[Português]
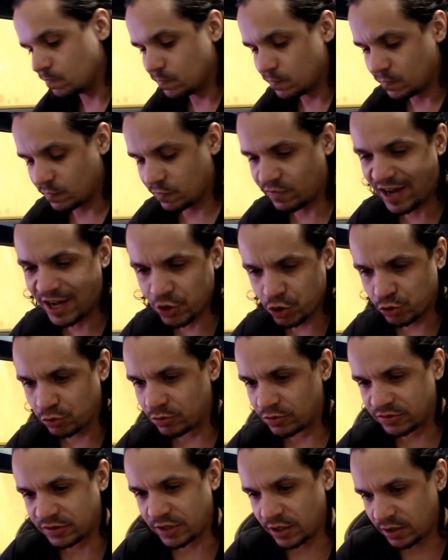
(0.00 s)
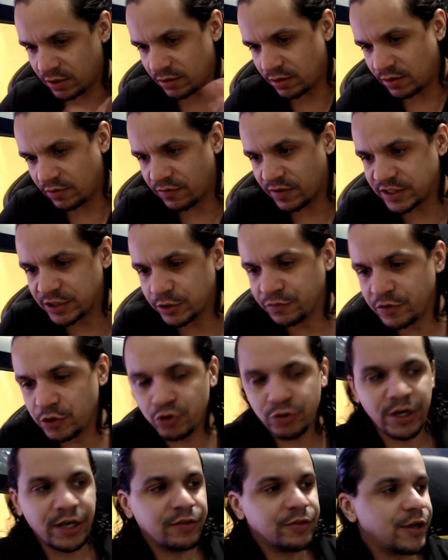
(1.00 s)
Vai, Júlio, você tem que fazer o vídeo
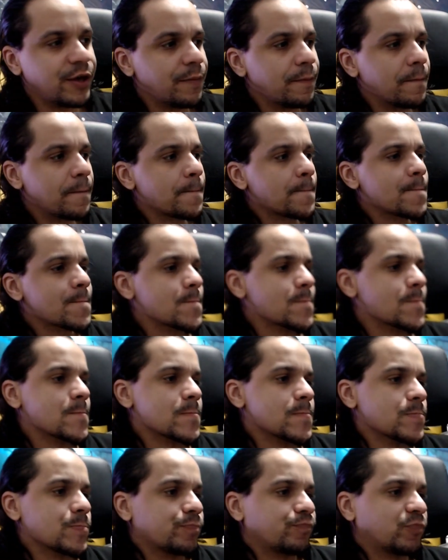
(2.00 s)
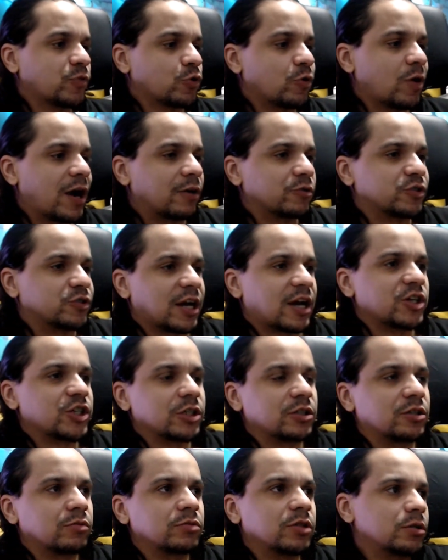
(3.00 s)
render. Os caras já
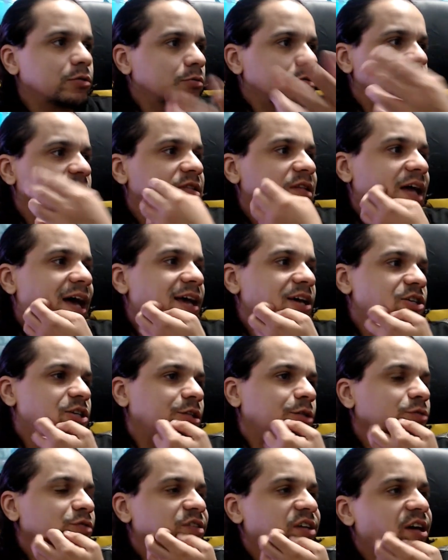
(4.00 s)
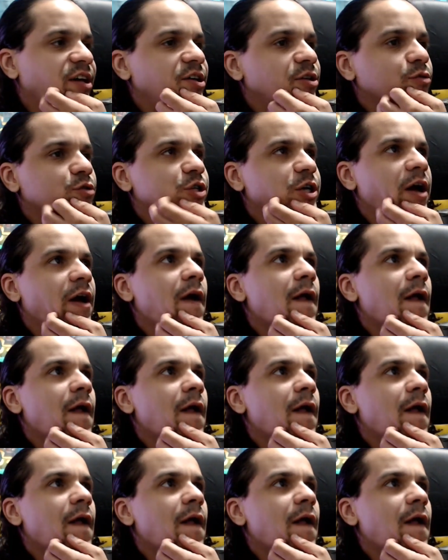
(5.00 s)
estão dando dislike, já estão saindo já.